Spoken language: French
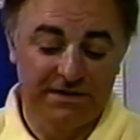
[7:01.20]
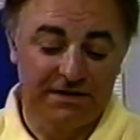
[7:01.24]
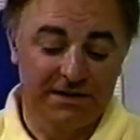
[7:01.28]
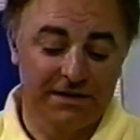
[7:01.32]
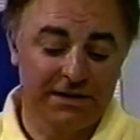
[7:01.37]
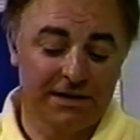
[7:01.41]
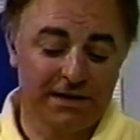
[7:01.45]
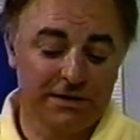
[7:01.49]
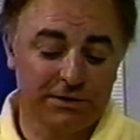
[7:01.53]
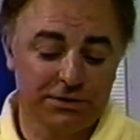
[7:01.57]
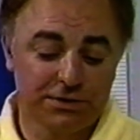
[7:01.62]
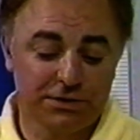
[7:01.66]
ça
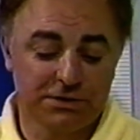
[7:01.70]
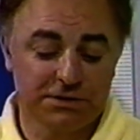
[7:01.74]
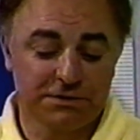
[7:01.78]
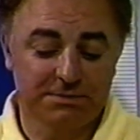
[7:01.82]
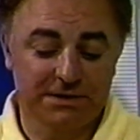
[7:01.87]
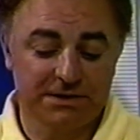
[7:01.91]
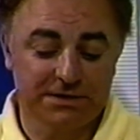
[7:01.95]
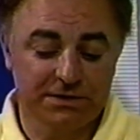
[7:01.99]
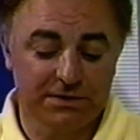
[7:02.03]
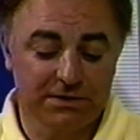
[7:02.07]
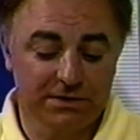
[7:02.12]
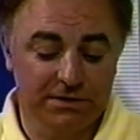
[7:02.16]
dit quelque chose
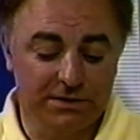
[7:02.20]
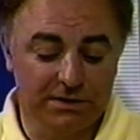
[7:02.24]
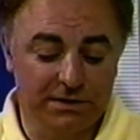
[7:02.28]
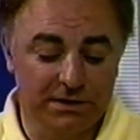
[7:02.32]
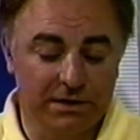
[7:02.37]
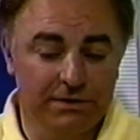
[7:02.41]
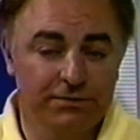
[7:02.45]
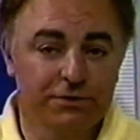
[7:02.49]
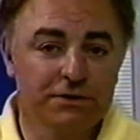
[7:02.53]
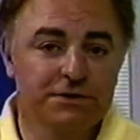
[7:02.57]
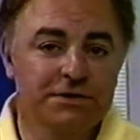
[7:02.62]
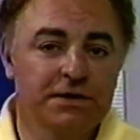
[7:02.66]
parce
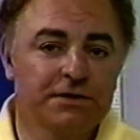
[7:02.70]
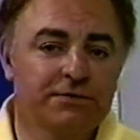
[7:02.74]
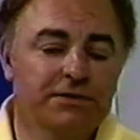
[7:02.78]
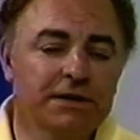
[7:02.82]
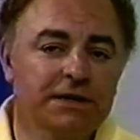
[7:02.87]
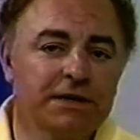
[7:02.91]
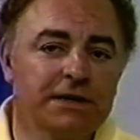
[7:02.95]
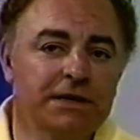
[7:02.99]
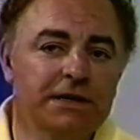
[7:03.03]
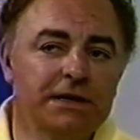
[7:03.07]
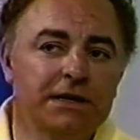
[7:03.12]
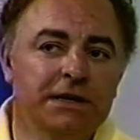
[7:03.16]
qu'il faut
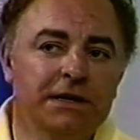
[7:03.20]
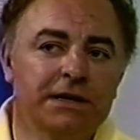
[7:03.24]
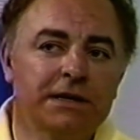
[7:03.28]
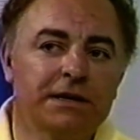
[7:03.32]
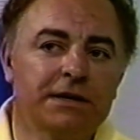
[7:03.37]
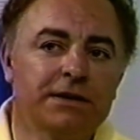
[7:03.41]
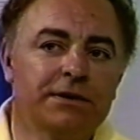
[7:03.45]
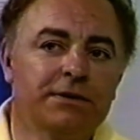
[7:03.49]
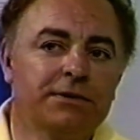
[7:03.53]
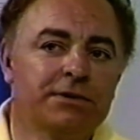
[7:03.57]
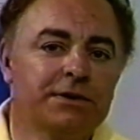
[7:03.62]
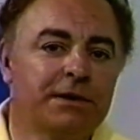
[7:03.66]
savoir qu'il y
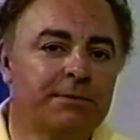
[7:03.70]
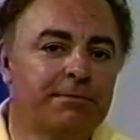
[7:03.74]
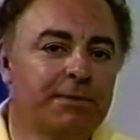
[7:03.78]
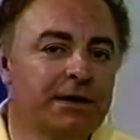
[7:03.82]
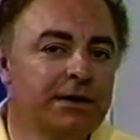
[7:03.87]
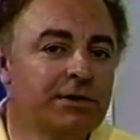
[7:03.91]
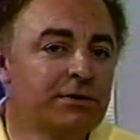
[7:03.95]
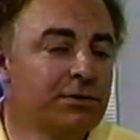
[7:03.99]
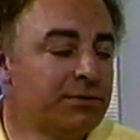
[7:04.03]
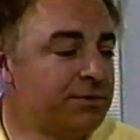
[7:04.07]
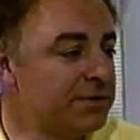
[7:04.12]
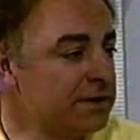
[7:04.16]
a, on a
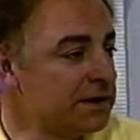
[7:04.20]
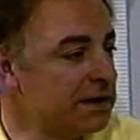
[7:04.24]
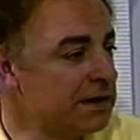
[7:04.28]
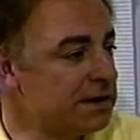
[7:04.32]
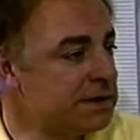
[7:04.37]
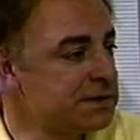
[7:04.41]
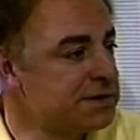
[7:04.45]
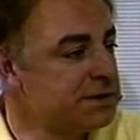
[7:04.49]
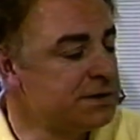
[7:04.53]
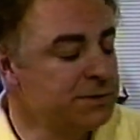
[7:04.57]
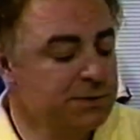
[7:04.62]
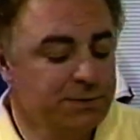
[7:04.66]
parlé de
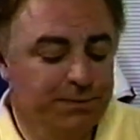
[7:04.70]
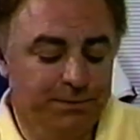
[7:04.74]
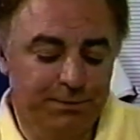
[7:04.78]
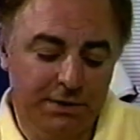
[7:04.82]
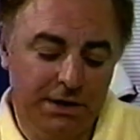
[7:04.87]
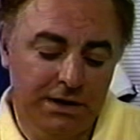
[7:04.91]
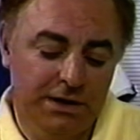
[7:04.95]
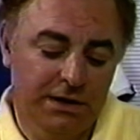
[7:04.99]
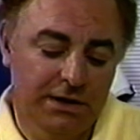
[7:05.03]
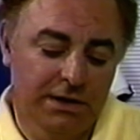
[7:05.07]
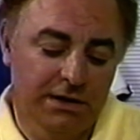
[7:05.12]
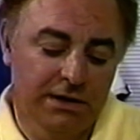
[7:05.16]
fédération,
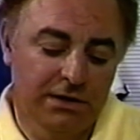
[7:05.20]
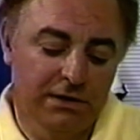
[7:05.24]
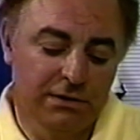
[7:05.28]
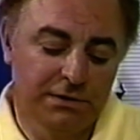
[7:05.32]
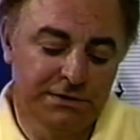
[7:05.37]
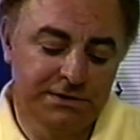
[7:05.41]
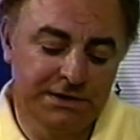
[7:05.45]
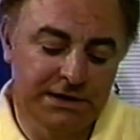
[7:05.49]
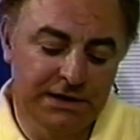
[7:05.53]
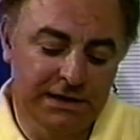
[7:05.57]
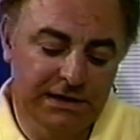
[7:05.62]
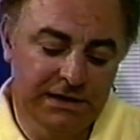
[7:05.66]
le
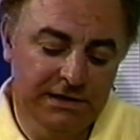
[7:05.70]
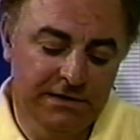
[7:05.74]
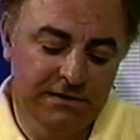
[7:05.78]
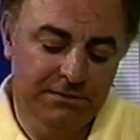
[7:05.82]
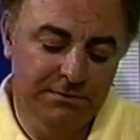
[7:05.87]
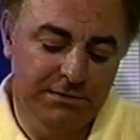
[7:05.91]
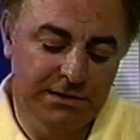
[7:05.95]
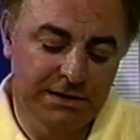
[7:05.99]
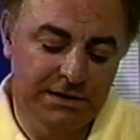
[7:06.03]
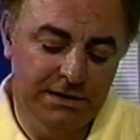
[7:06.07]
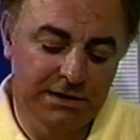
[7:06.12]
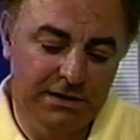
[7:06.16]

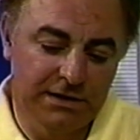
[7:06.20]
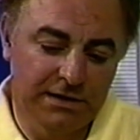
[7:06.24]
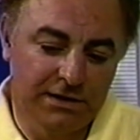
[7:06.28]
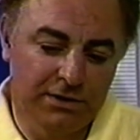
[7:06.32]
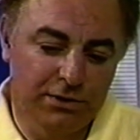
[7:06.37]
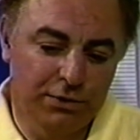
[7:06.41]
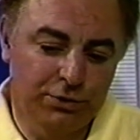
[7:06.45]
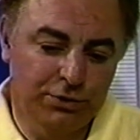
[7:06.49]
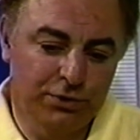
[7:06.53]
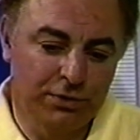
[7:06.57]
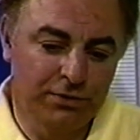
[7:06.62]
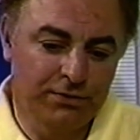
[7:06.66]
cyclisme, Mais
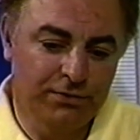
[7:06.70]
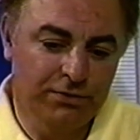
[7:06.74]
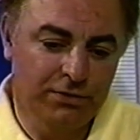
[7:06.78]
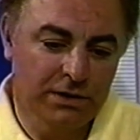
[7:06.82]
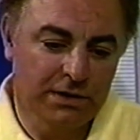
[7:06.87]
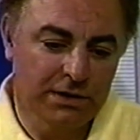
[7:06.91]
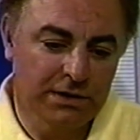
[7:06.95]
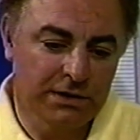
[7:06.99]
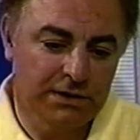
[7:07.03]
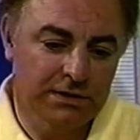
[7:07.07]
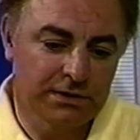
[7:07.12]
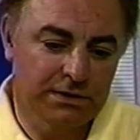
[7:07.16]

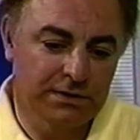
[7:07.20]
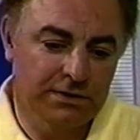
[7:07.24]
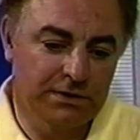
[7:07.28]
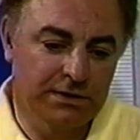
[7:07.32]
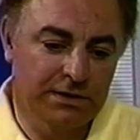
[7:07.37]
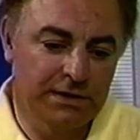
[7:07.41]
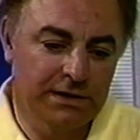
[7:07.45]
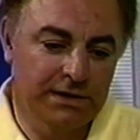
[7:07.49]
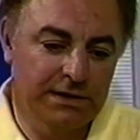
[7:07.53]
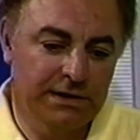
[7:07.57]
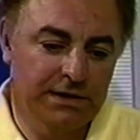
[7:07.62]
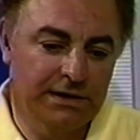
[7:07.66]
autrefois, euh,
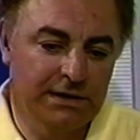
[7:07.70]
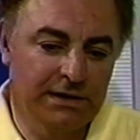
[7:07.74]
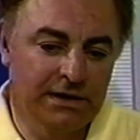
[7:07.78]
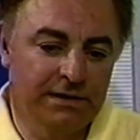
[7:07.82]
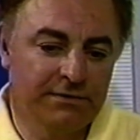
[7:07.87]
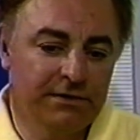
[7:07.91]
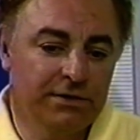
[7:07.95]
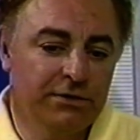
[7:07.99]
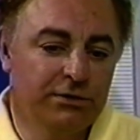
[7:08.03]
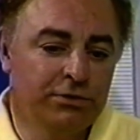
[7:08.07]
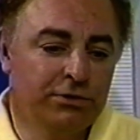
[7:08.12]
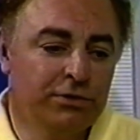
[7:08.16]
il y
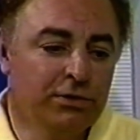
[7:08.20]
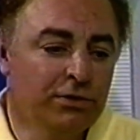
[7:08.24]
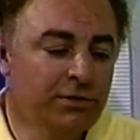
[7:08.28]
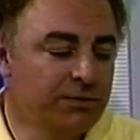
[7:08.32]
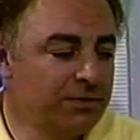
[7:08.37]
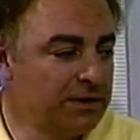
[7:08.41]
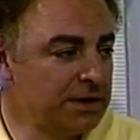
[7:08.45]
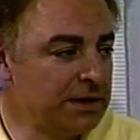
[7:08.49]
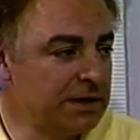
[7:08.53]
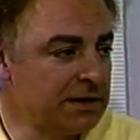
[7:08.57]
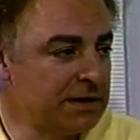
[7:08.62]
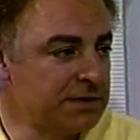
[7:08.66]
avait deux
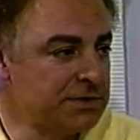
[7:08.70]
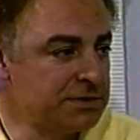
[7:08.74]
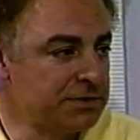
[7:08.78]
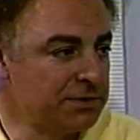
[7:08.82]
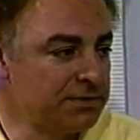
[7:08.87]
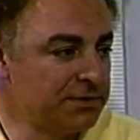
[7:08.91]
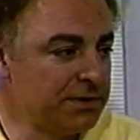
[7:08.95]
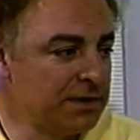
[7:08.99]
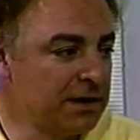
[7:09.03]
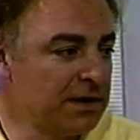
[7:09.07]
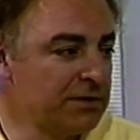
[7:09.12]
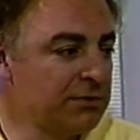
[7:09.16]
fédérations.
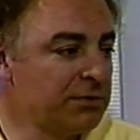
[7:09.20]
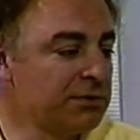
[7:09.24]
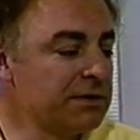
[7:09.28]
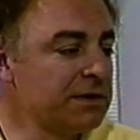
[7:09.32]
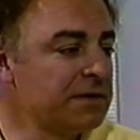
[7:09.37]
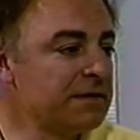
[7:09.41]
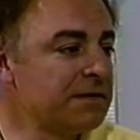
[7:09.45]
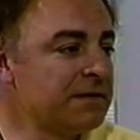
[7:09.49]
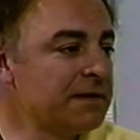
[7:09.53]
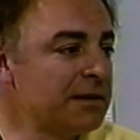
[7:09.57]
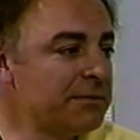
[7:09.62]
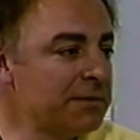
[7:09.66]
Une fédération
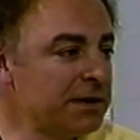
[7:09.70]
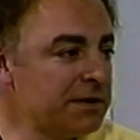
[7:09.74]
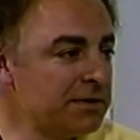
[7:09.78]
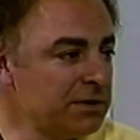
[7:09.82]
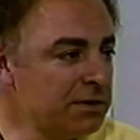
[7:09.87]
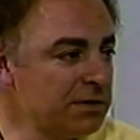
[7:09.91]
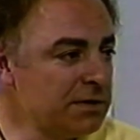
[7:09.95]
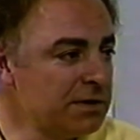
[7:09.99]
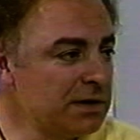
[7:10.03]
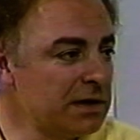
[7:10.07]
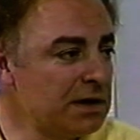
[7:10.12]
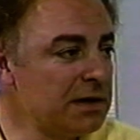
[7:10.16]
des
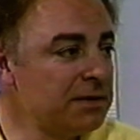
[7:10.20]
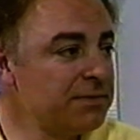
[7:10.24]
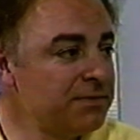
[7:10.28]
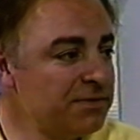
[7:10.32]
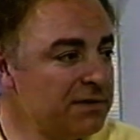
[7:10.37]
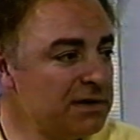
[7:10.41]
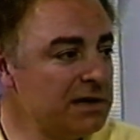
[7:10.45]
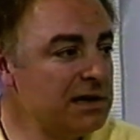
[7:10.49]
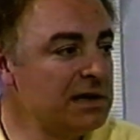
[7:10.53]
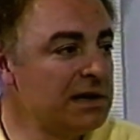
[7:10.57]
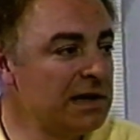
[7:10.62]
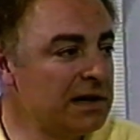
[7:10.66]
amateurs,
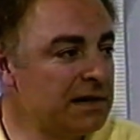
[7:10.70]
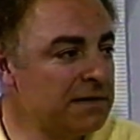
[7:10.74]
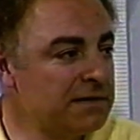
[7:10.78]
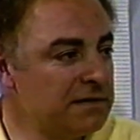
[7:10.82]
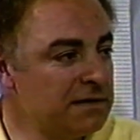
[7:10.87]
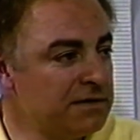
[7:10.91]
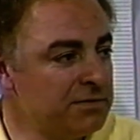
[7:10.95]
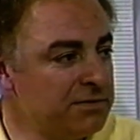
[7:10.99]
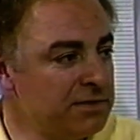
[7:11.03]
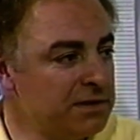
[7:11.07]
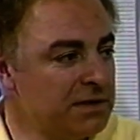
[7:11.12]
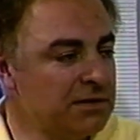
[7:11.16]

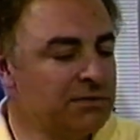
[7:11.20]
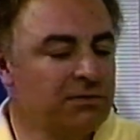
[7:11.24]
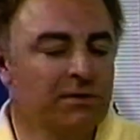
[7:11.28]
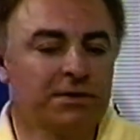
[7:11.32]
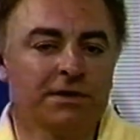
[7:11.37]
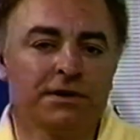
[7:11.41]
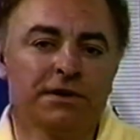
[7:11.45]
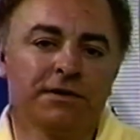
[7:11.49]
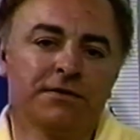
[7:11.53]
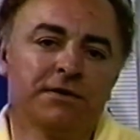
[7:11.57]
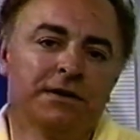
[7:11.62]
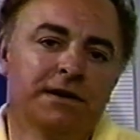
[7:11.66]
FIAC, Fédération
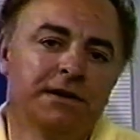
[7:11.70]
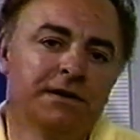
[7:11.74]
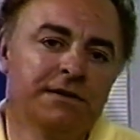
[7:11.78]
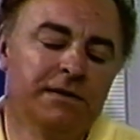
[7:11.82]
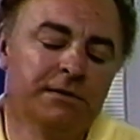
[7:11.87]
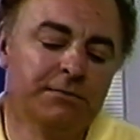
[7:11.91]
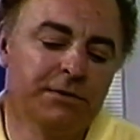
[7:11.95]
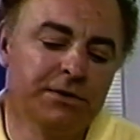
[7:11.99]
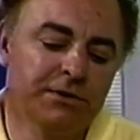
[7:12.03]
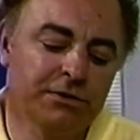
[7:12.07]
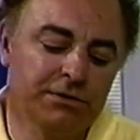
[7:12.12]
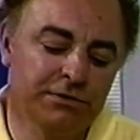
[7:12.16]
internationale des
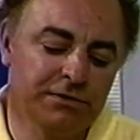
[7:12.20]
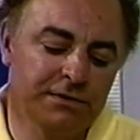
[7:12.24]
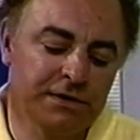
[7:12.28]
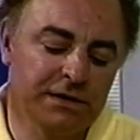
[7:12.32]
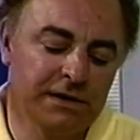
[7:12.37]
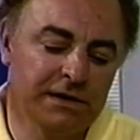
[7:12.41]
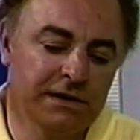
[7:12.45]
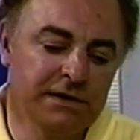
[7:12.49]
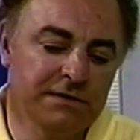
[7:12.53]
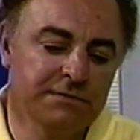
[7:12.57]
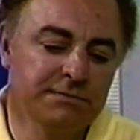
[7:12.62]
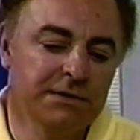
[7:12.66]
amateurs de
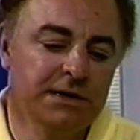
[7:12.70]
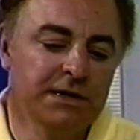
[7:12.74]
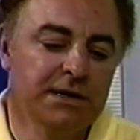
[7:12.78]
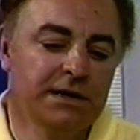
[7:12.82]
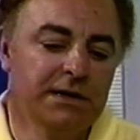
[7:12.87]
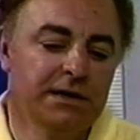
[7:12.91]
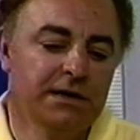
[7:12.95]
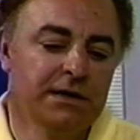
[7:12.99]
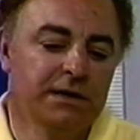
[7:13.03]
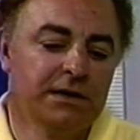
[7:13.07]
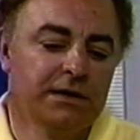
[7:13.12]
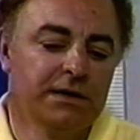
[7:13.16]
cyclisme,
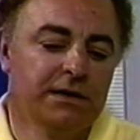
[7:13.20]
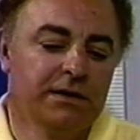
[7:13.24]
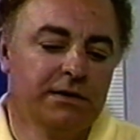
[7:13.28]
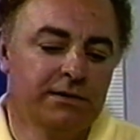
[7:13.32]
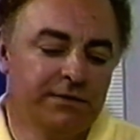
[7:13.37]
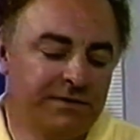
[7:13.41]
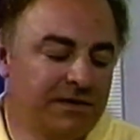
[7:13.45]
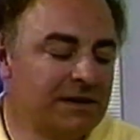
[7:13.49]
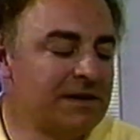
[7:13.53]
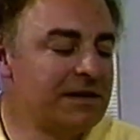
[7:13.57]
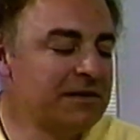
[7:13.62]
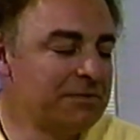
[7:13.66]

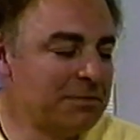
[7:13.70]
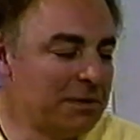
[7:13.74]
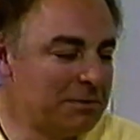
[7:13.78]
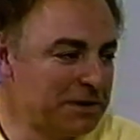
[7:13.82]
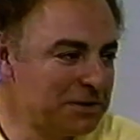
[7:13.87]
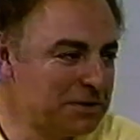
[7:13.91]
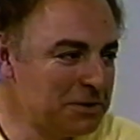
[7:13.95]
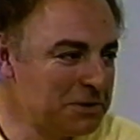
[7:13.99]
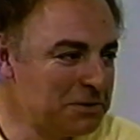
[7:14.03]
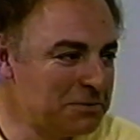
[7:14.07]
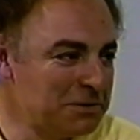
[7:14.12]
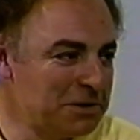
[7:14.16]
cyclisme
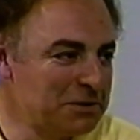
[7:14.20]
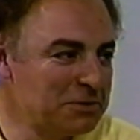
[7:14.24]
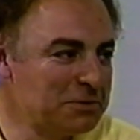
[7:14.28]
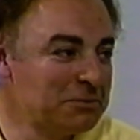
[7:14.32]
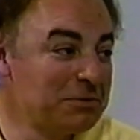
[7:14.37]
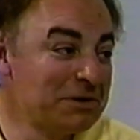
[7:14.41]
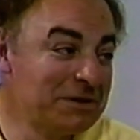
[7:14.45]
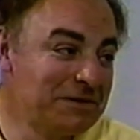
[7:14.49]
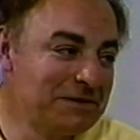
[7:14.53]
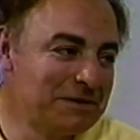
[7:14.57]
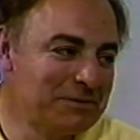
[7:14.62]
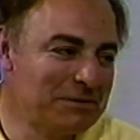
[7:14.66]
amateur, pardon,
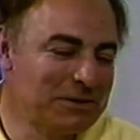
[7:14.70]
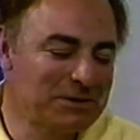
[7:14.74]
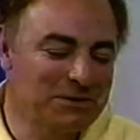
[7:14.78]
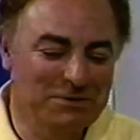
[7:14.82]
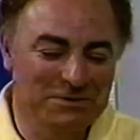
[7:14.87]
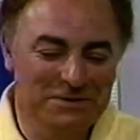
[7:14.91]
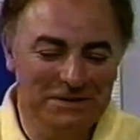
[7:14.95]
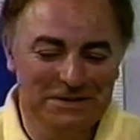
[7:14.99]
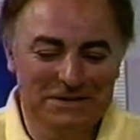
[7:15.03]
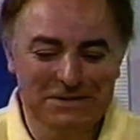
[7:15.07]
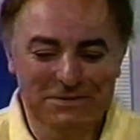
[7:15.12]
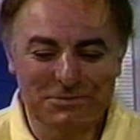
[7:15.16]
pas des amateurs
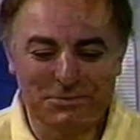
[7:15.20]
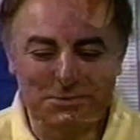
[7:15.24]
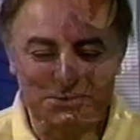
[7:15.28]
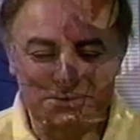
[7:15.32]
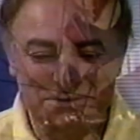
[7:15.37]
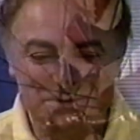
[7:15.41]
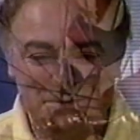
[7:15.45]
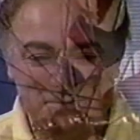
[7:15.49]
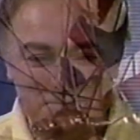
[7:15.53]
de cyclisme aussi,